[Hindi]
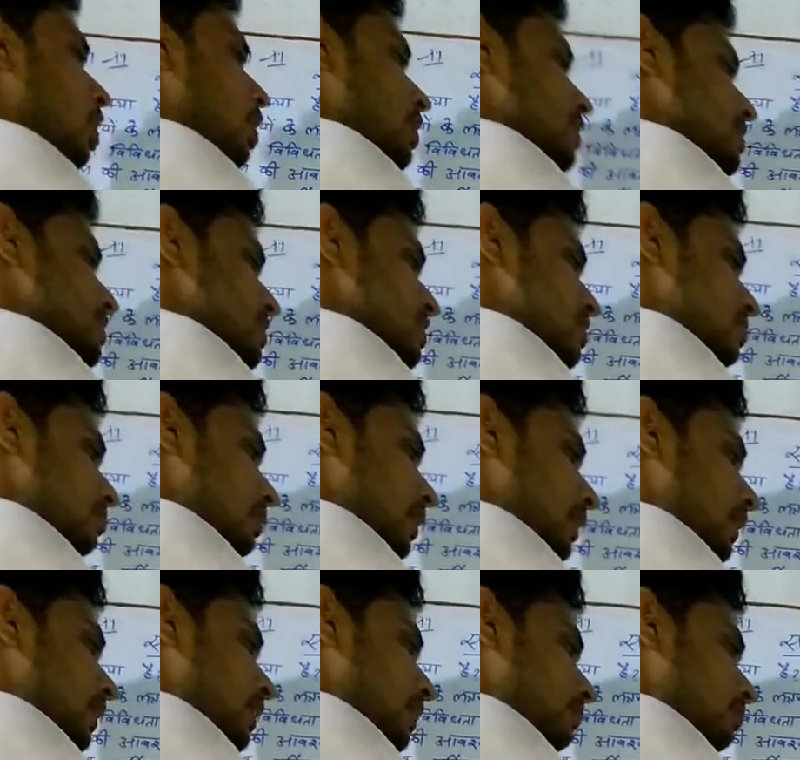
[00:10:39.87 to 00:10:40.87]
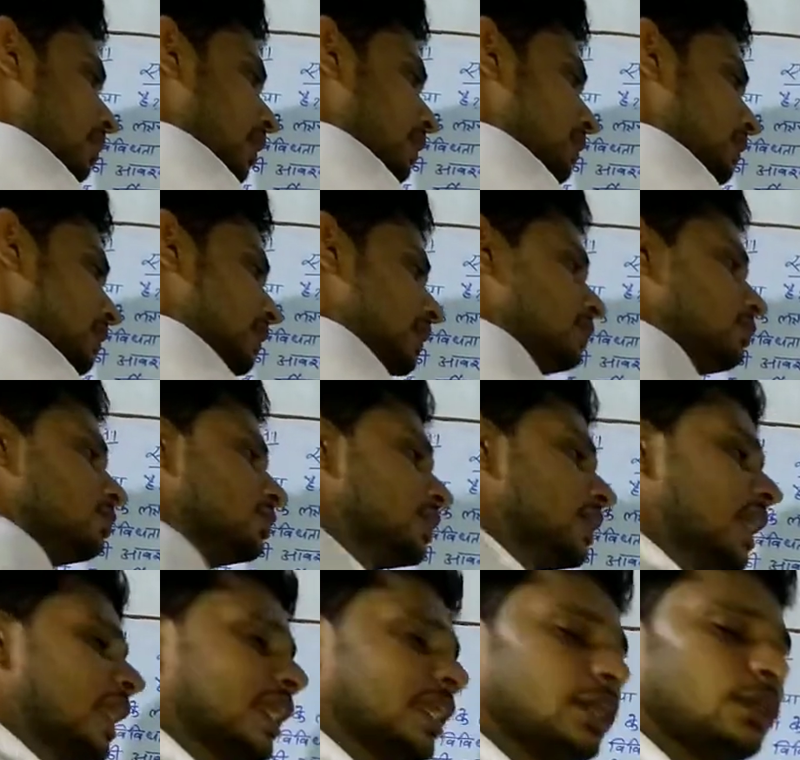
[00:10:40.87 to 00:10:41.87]
और सिस्टमेटिक के बाद ये
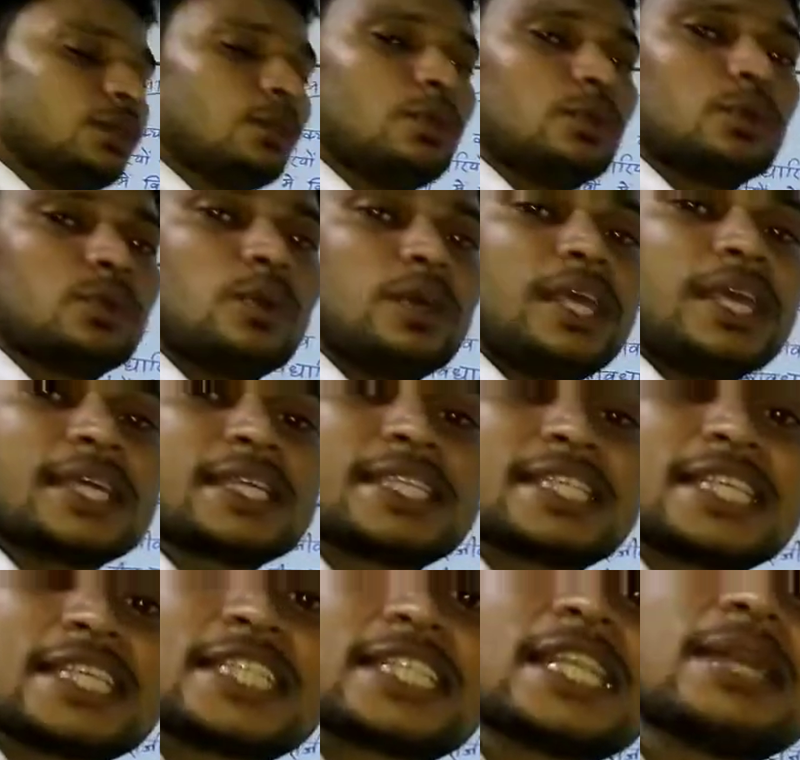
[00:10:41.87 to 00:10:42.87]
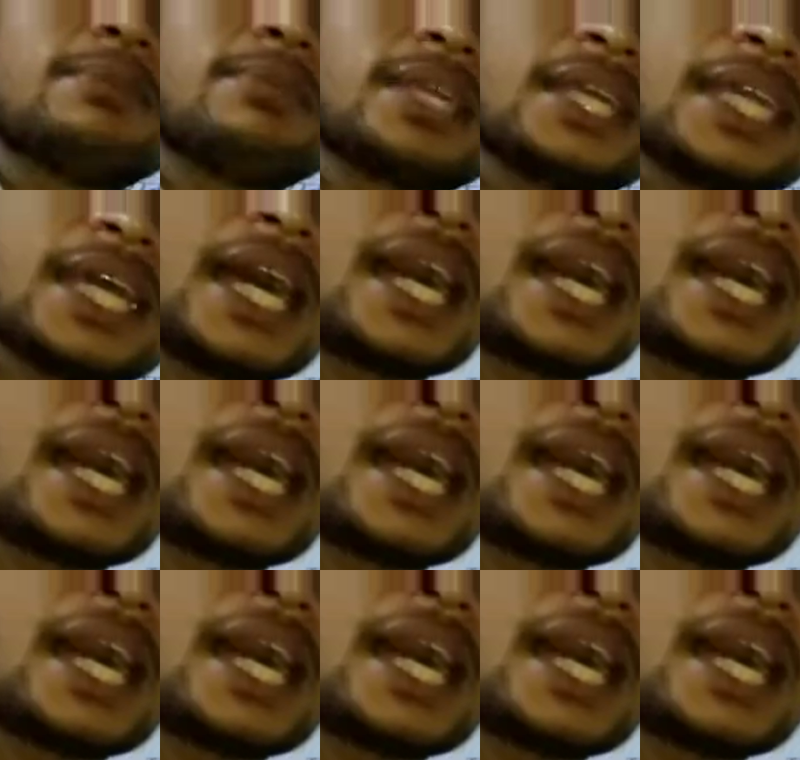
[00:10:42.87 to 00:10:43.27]
होता है कि उनको एक सिस्टम के